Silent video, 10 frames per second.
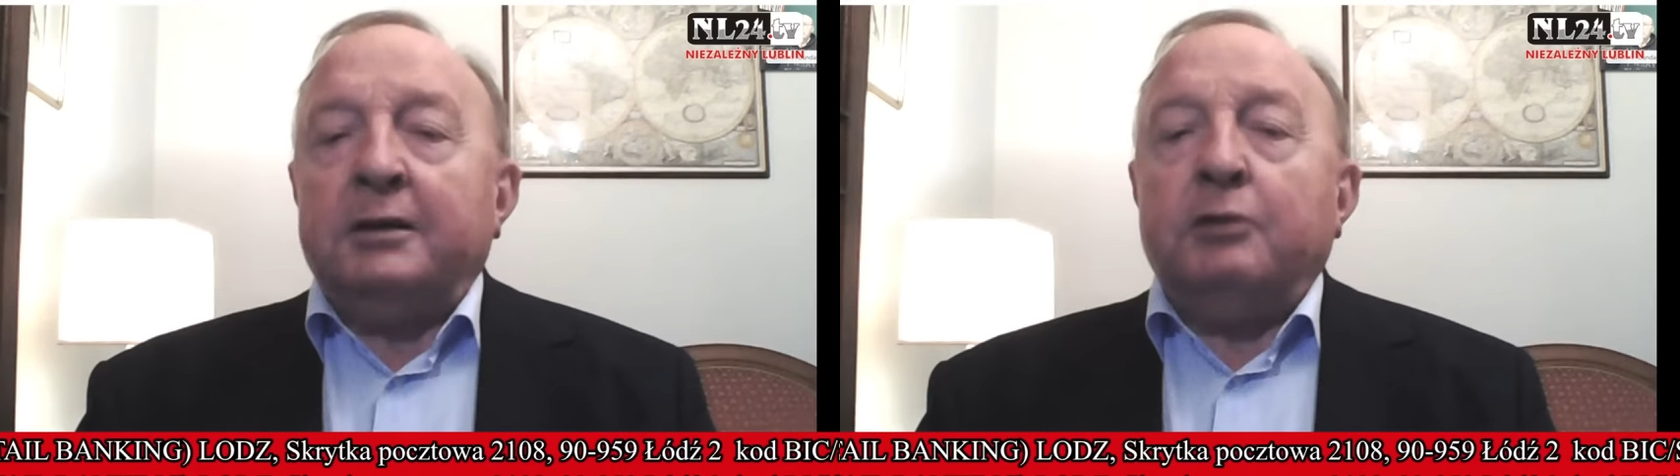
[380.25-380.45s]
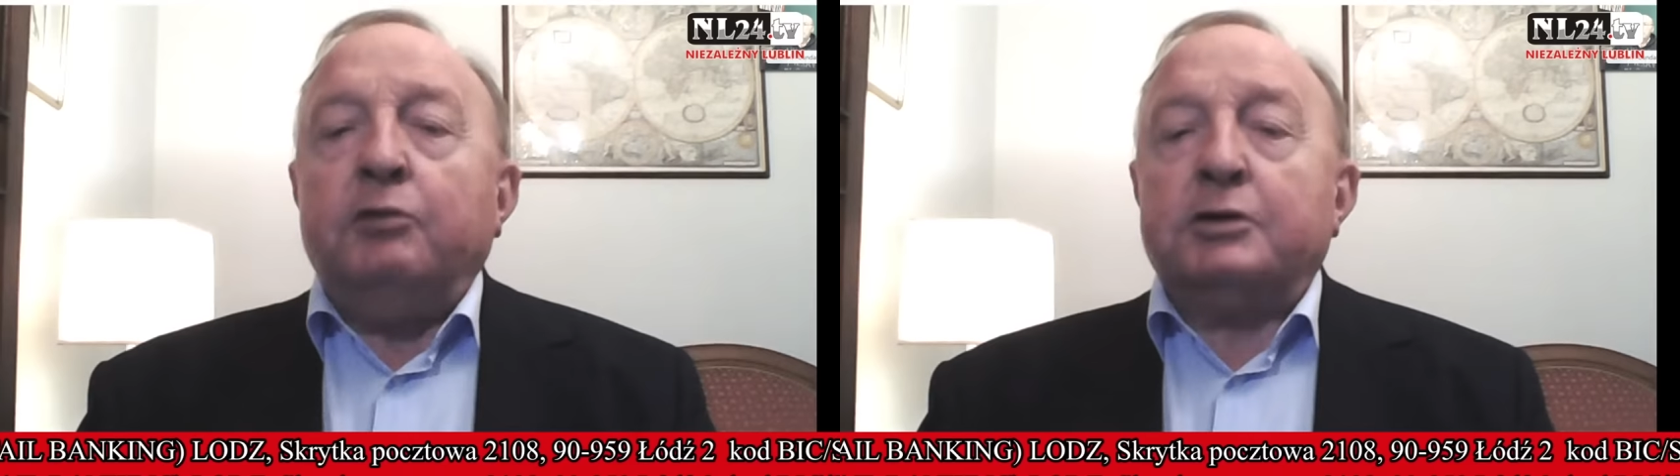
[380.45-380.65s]

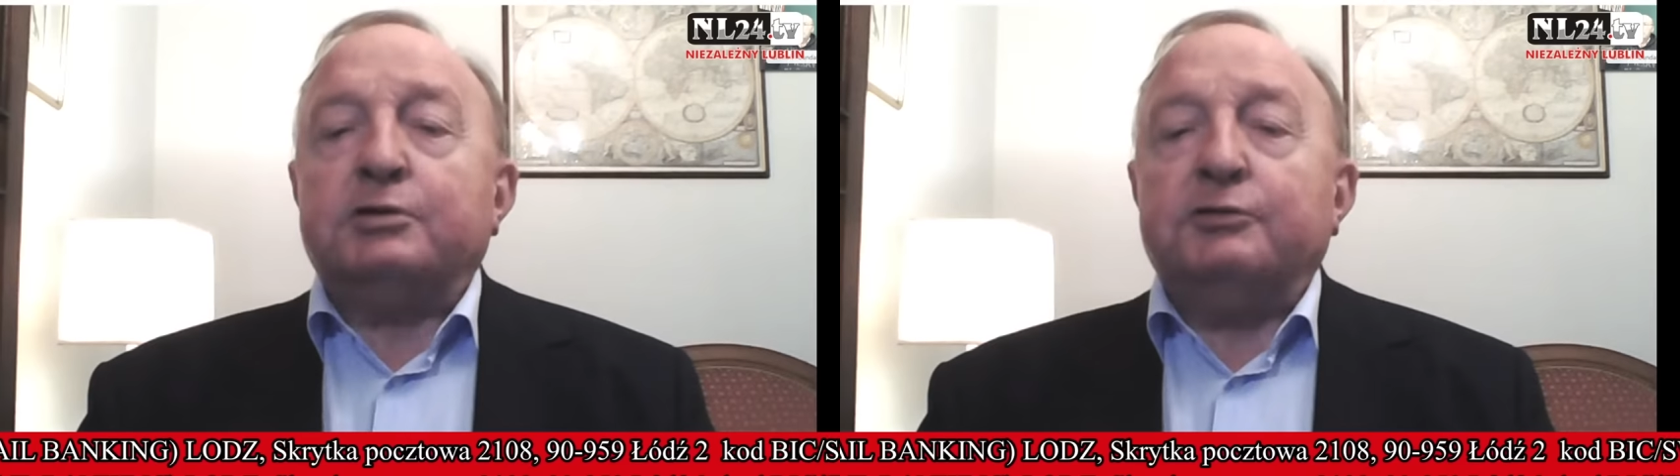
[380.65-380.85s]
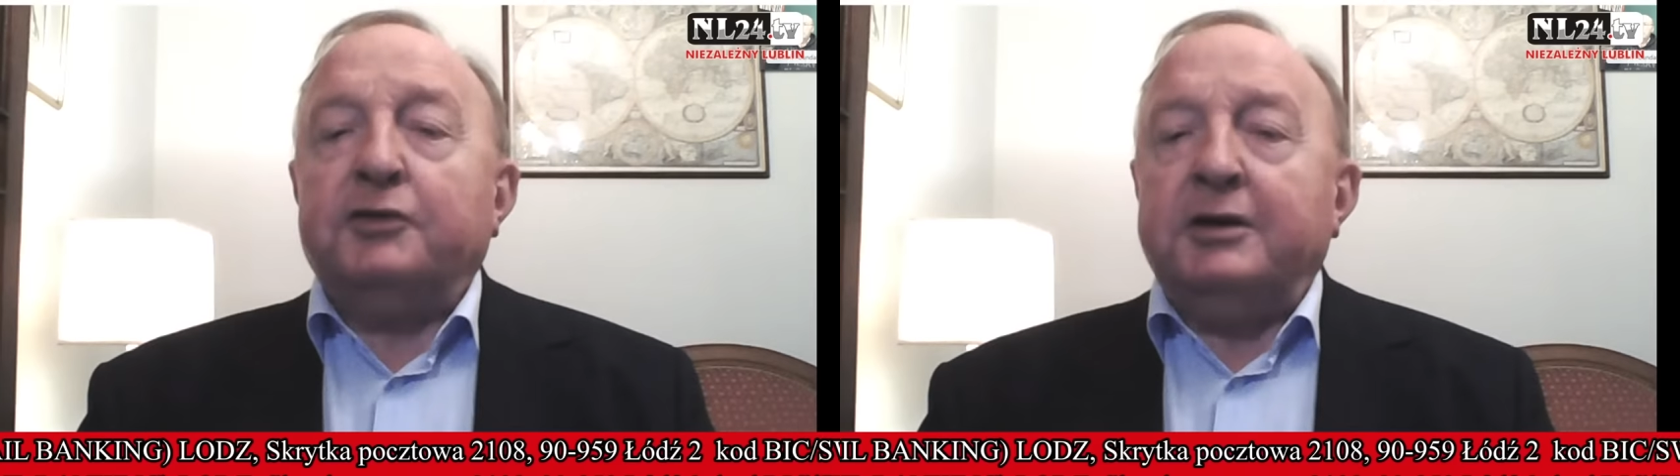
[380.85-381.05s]

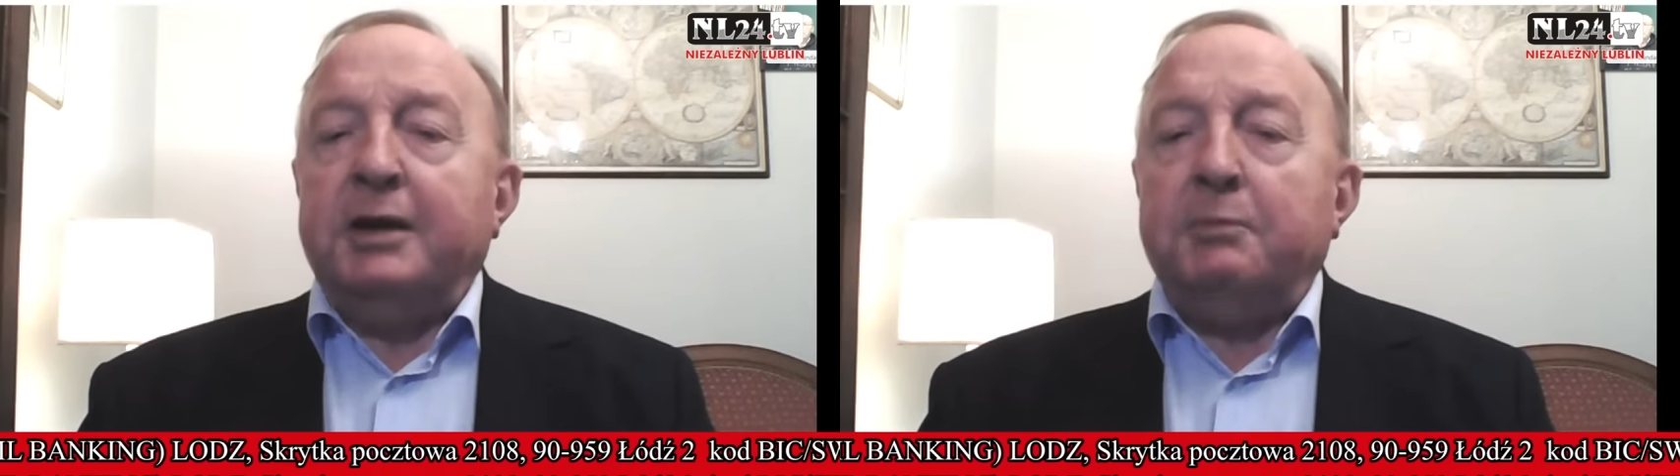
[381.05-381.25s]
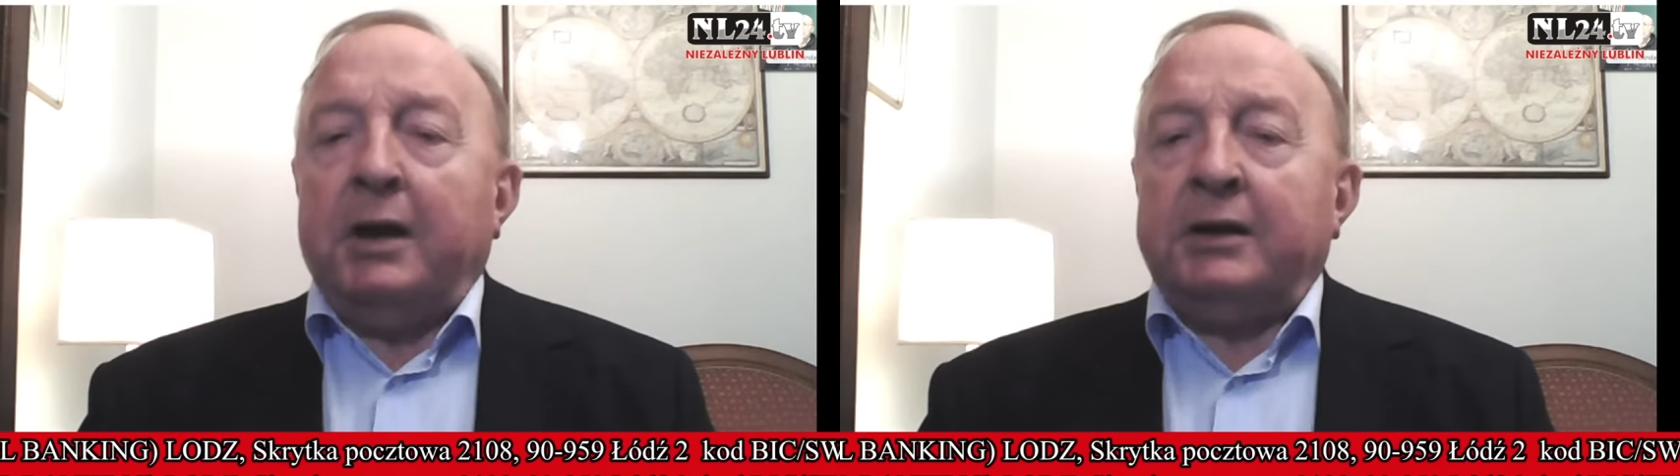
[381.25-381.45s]
głosów i
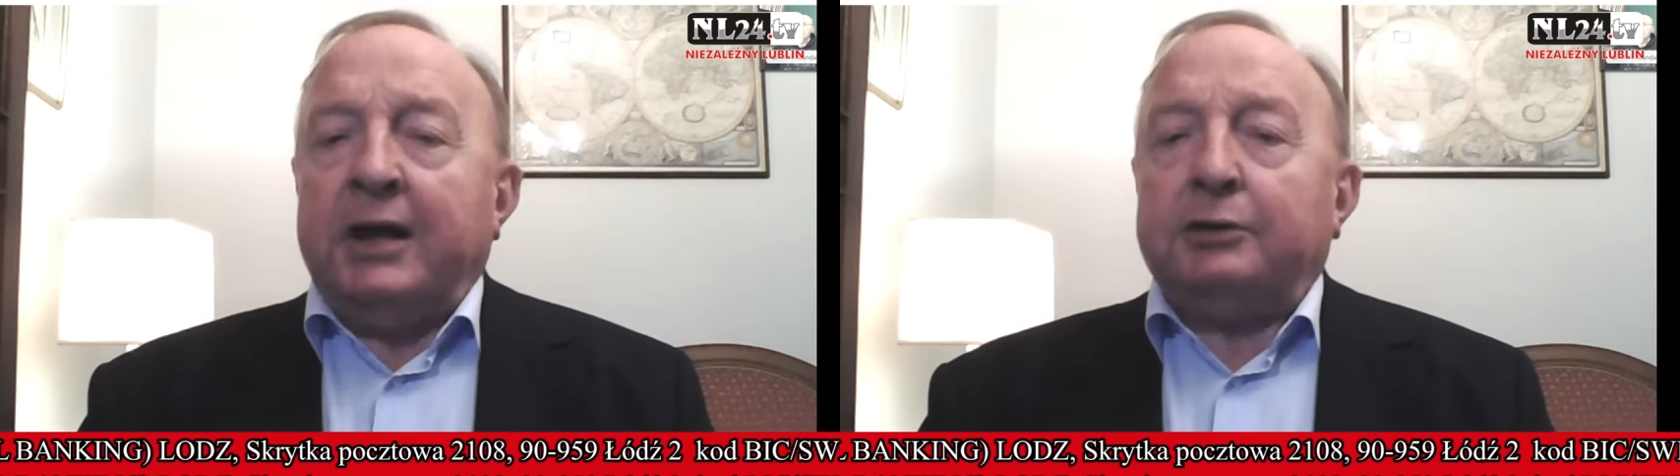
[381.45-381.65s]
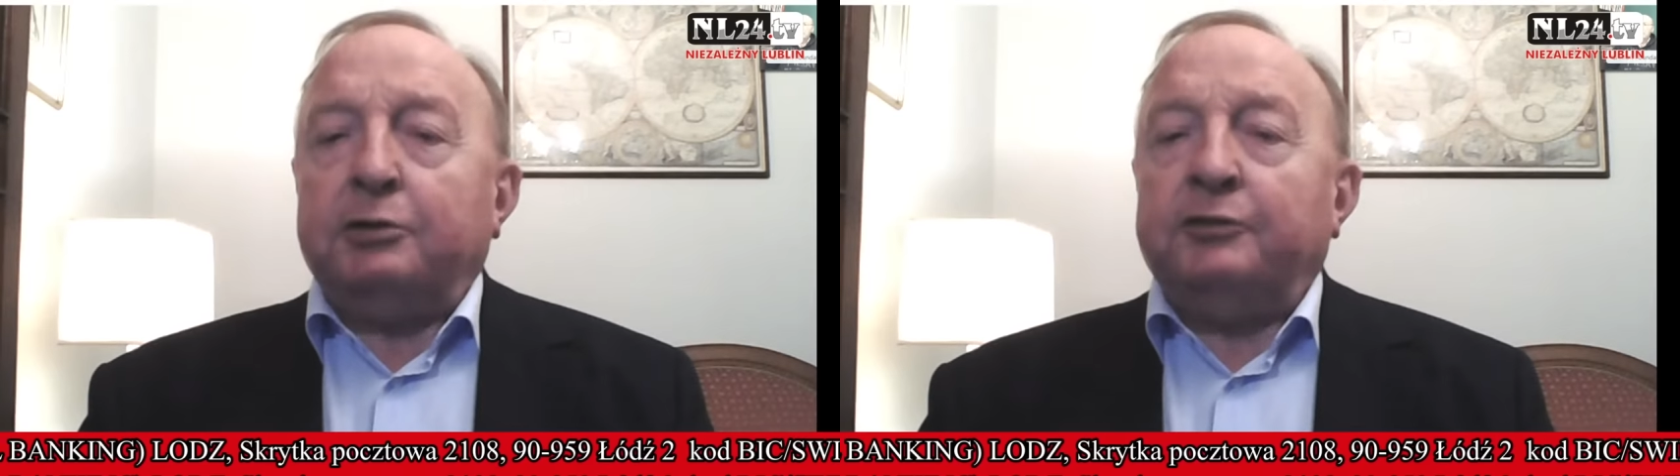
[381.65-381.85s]
ile
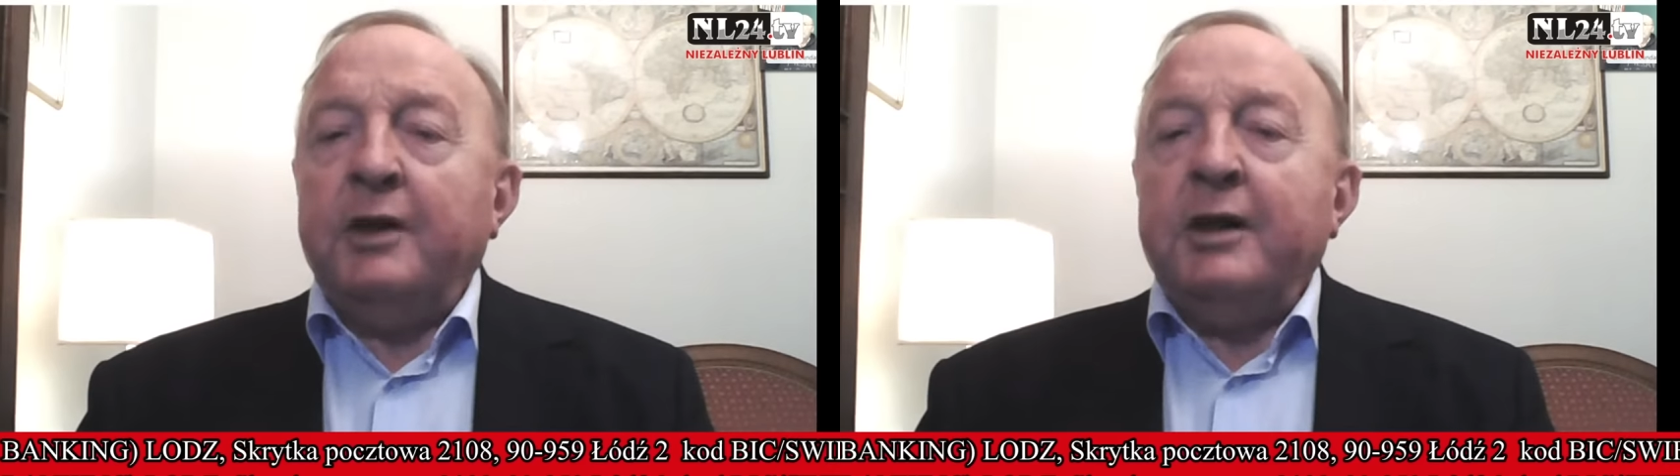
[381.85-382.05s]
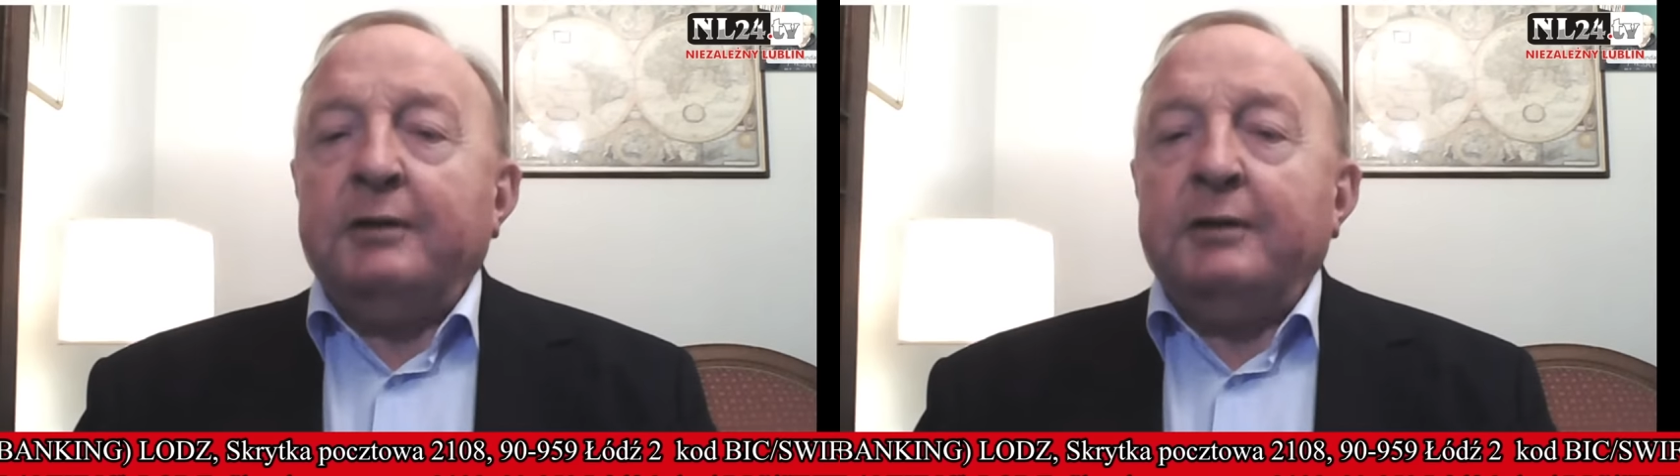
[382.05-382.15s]
mandatów